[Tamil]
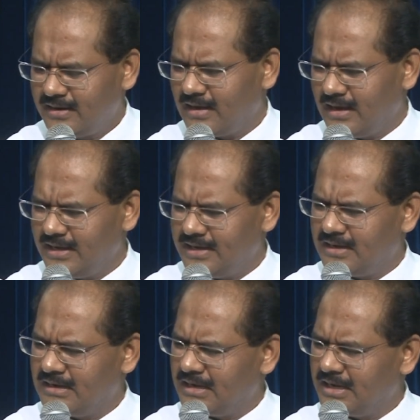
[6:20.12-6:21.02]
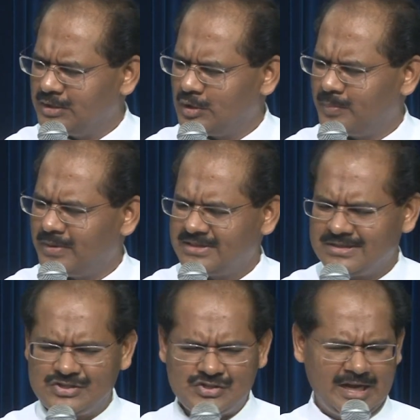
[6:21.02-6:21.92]
காரியங்கள் நான் எதிர்பார்த்த
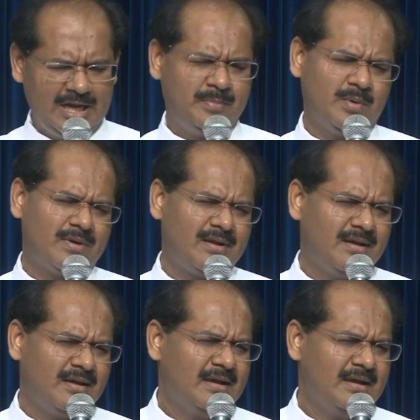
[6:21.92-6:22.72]
செழிப்பு வரல